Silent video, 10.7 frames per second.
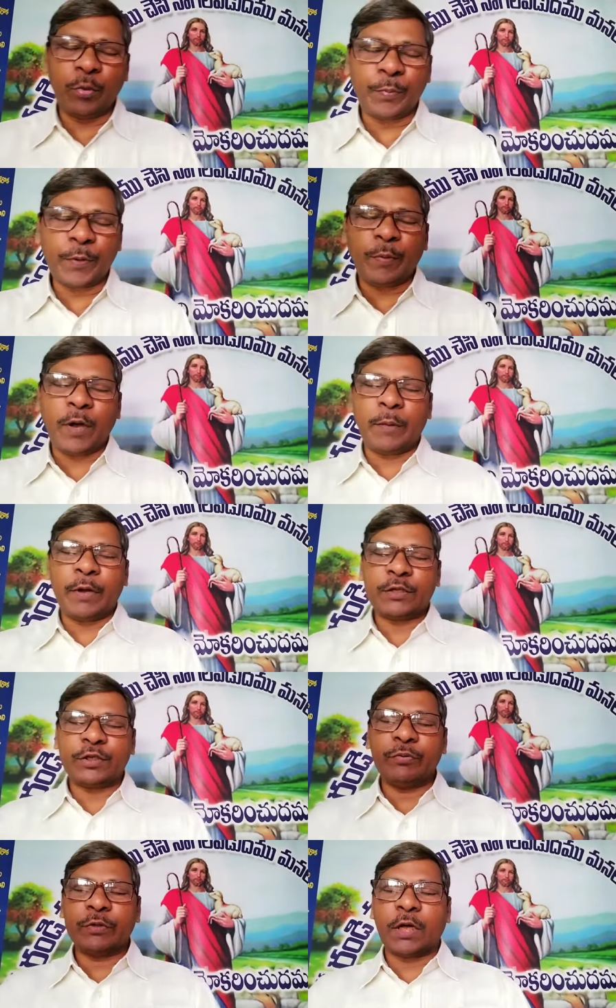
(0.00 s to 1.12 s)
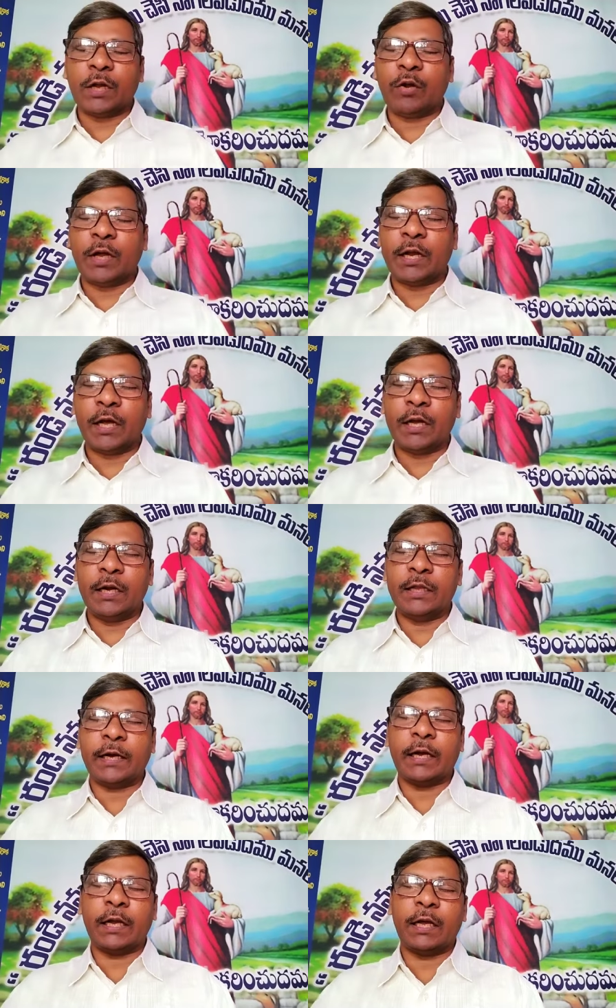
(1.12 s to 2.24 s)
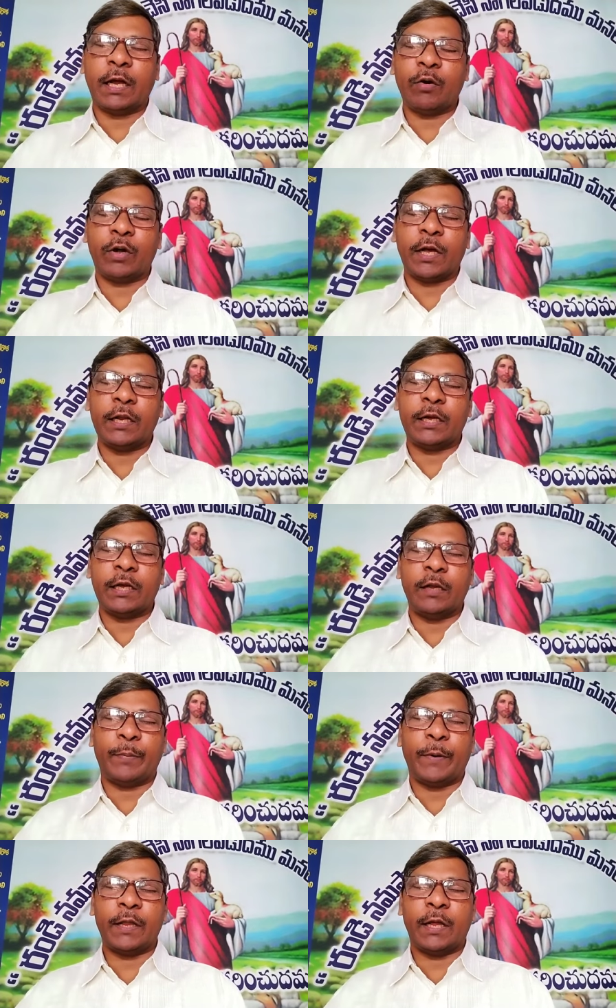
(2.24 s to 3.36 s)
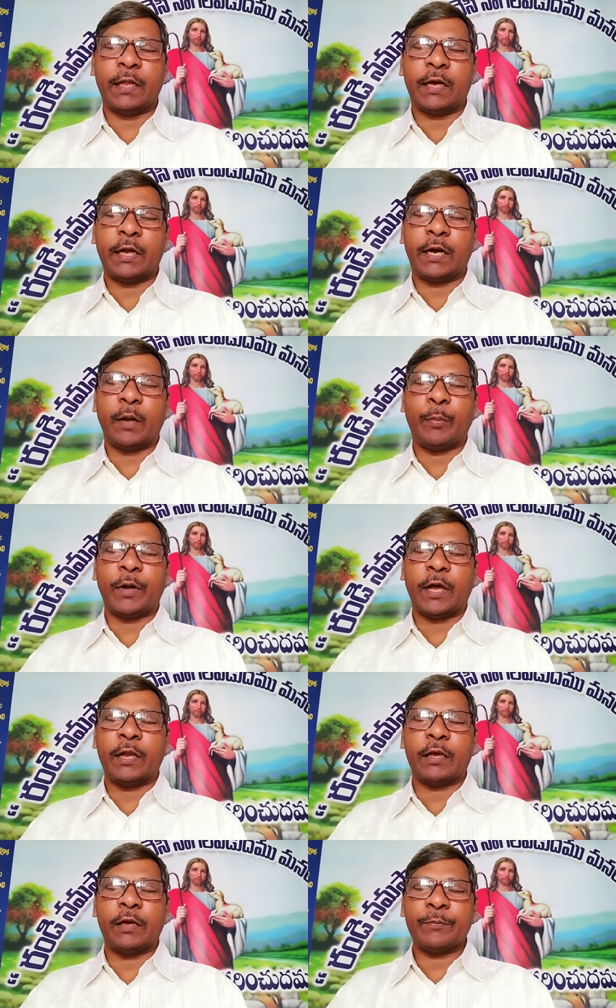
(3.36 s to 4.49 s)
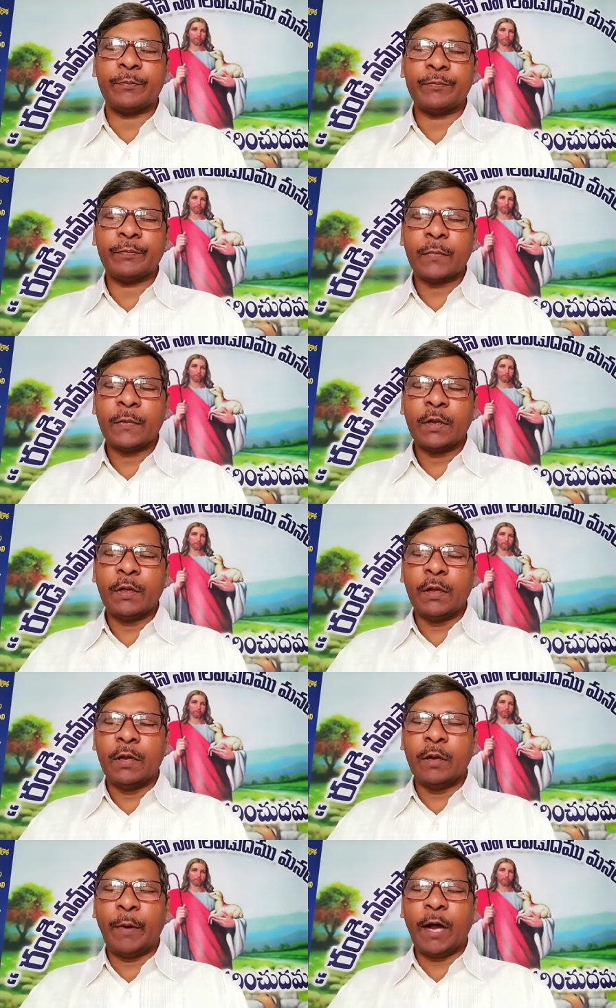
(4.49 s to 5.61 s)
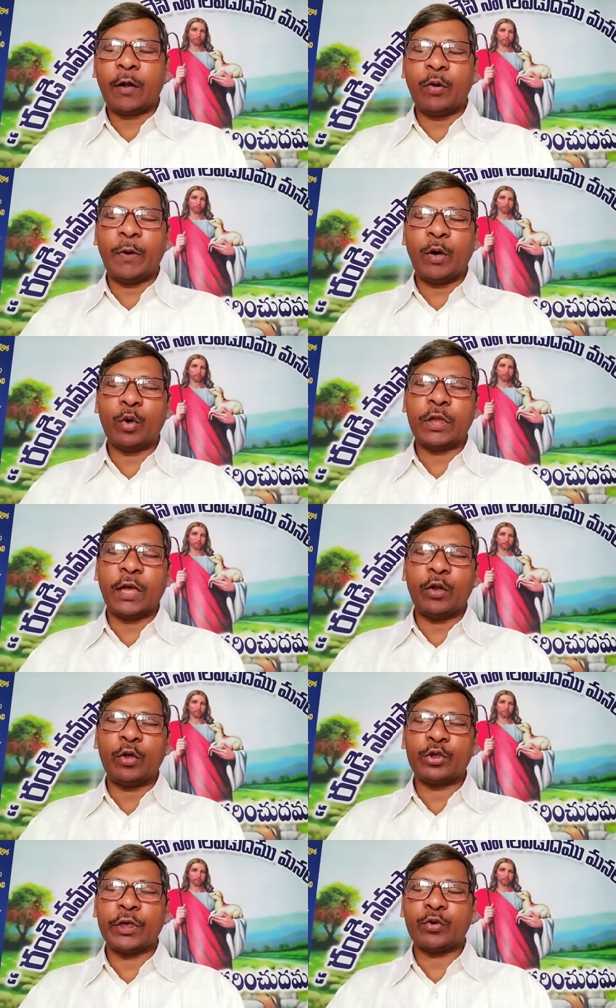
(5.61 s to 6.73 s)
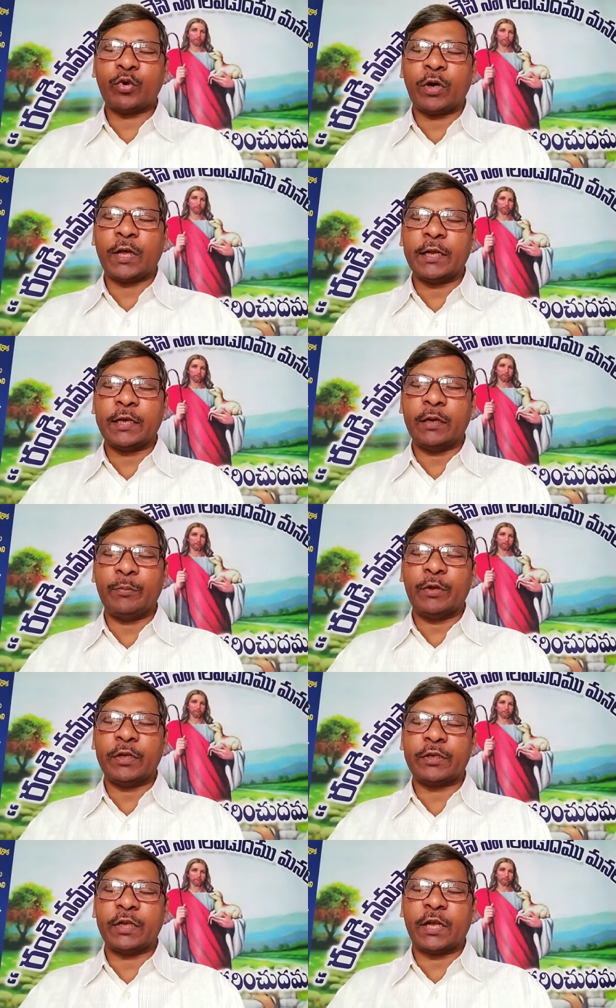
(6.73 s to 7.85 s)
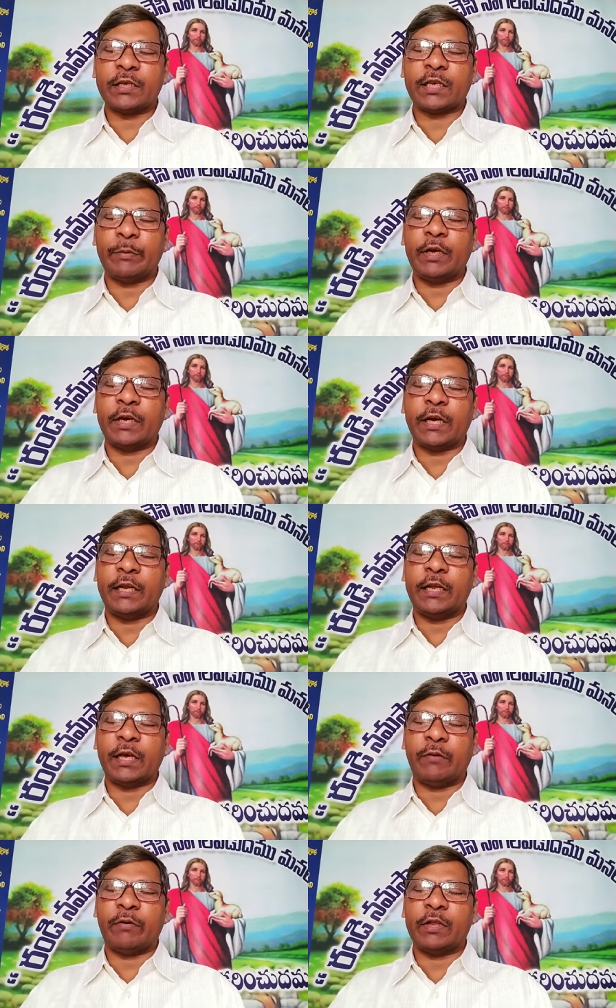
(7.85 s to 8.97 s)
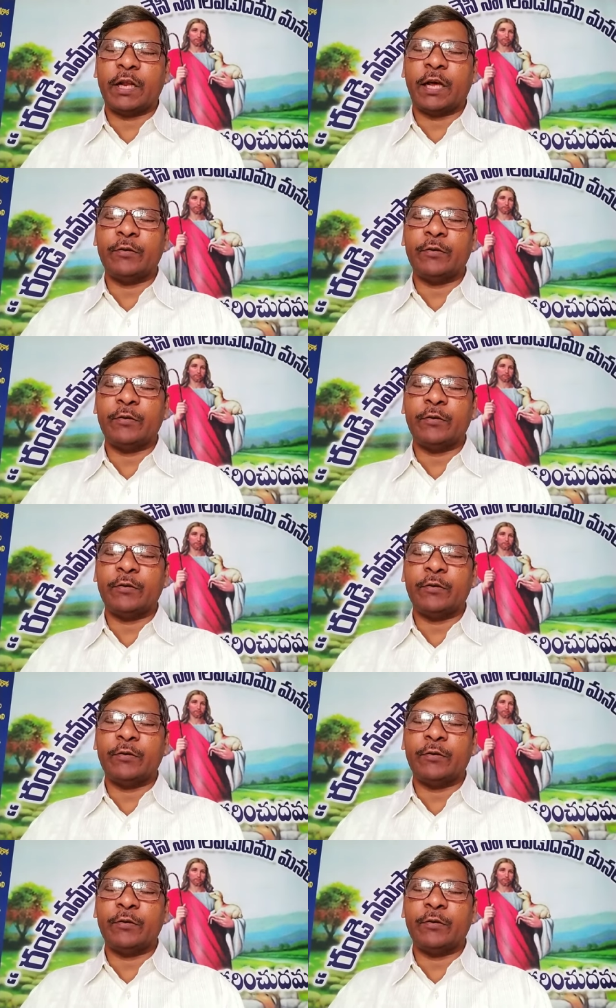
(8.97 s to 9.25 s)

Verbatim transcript: ప్రభా మా జీవితాల్లో నాయన నీ దగ్గరకి రావటానికి నీ పాదాల దగ్గర గడపటానికి నీ మాటలు మా హృదయాల్లో చేర్చుకోవడానికి మీరు ఇచ్చిన సమయంకై నీకే వందనాలు